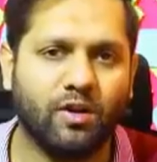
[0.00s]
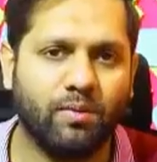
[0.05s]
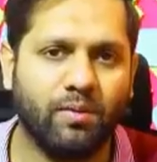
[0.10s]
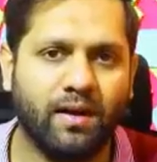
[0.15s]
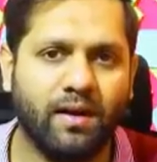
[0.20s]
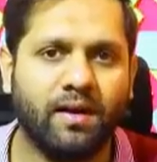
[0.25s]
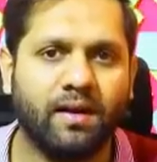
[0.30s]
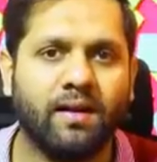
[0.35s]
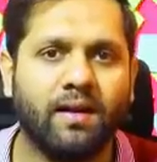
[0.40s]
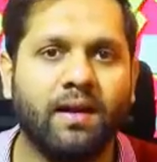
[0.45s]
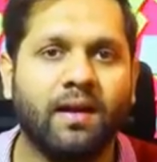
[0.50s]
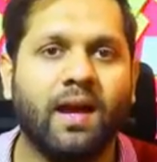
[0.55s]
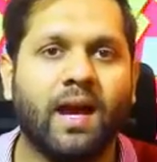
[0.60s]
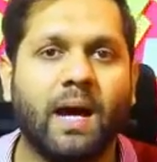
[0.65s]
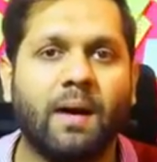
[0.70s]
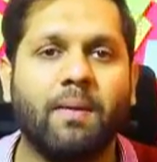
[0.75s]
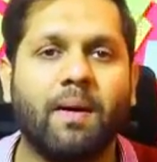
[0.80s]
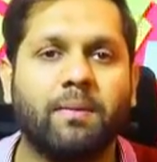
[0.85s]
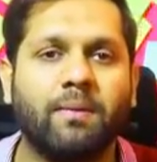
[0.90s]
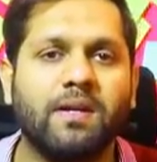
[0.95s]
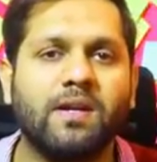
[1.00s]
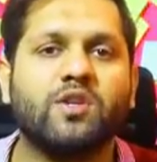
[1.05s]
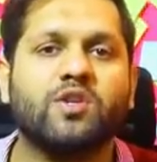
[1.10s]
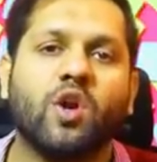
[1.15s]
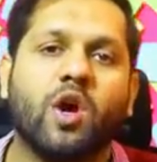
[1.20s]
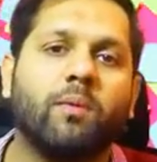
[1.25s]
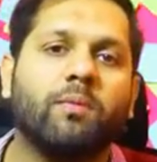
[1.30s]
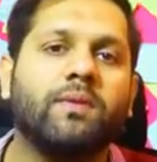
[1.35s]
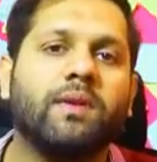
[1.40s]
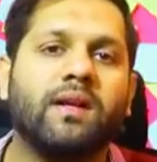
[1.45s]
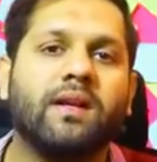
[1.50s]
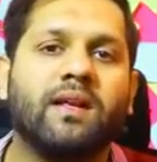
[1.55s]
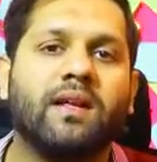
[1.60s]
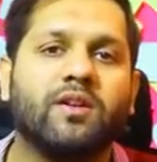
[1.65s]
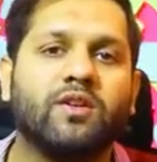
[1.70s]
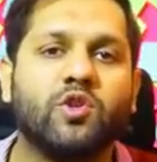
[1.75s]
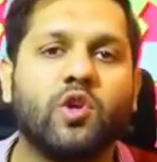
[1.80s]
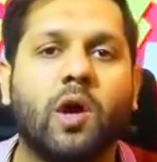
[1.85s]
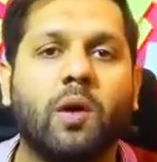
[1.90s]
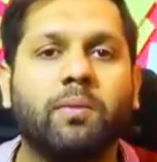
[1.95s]
रुपया हम आपको एक शॉप दे रहे
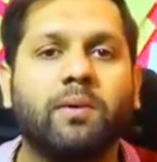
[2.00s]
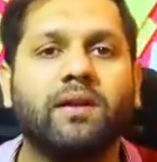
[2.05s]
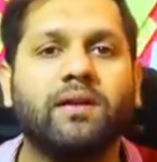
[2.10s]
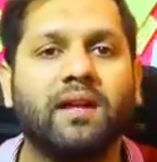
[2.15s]
हैं शॉप की